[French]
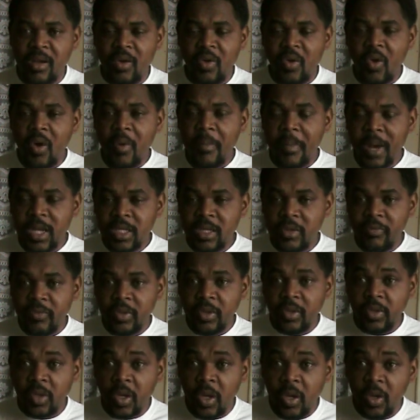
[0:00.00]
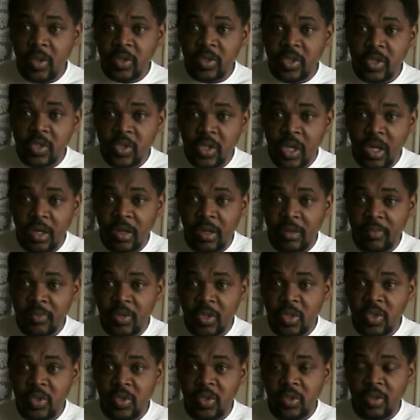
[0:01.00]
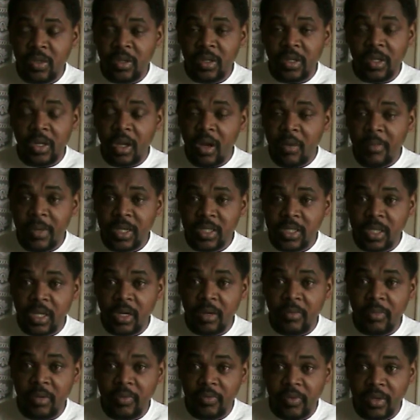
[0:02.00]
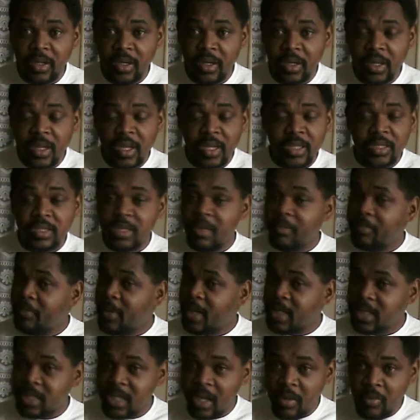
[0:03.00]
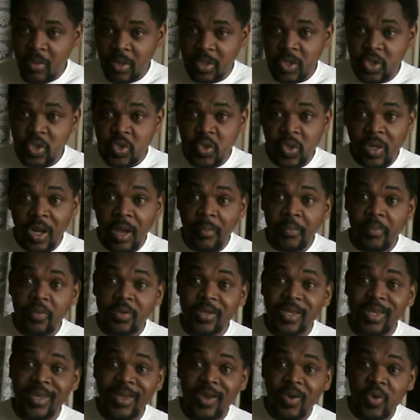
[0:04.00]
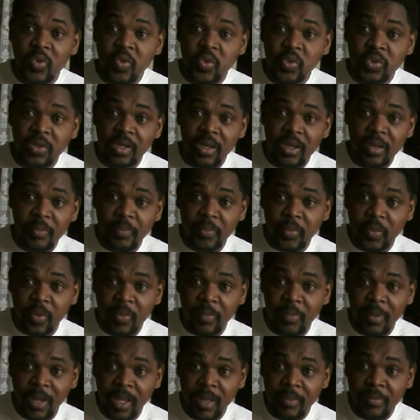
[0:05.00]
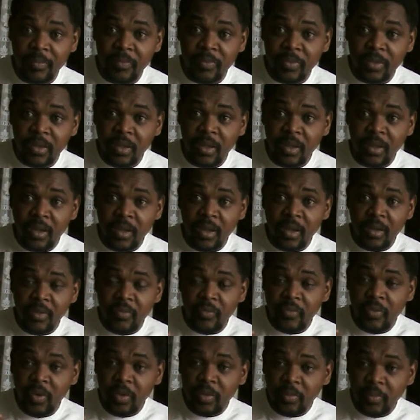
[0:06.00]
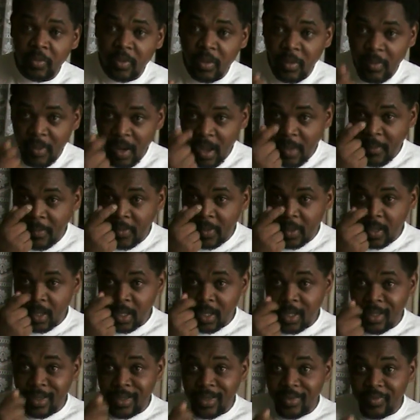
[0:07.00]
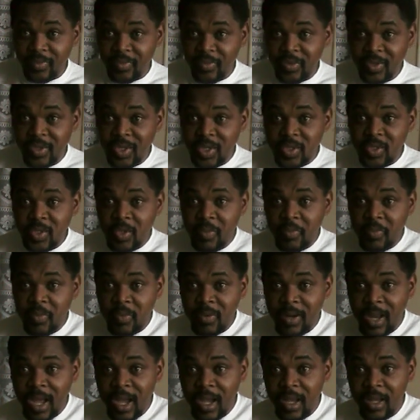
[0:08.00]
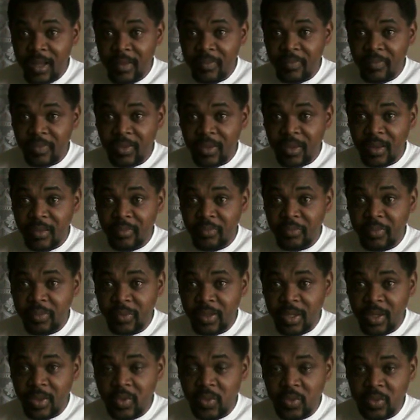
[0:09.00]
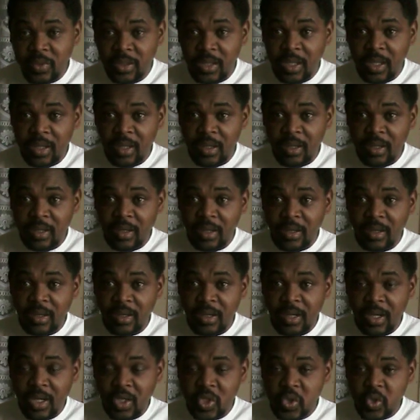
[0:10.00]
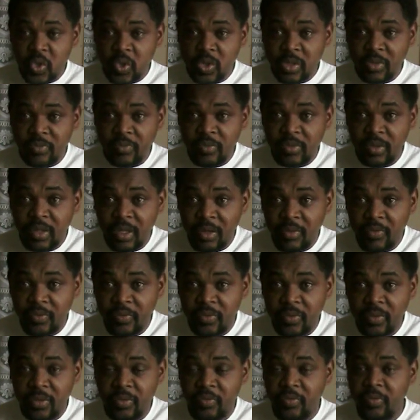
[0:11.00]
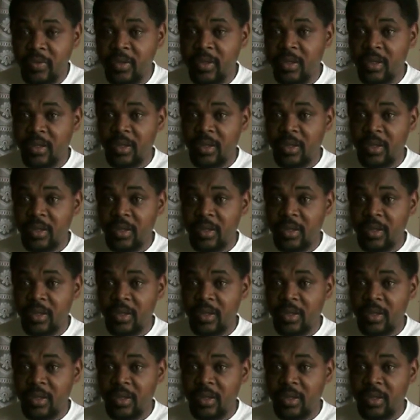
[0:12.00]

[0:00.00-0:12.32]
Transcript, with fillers: Comment ça fait tant que je suis un homme de Dieu Non, ma soeur mon frère, c'est pas ça, moi. Je suis là pour écouter les problèmes, votre problème. Je suis pour là, pour écouter les choses que vous dans votre vie.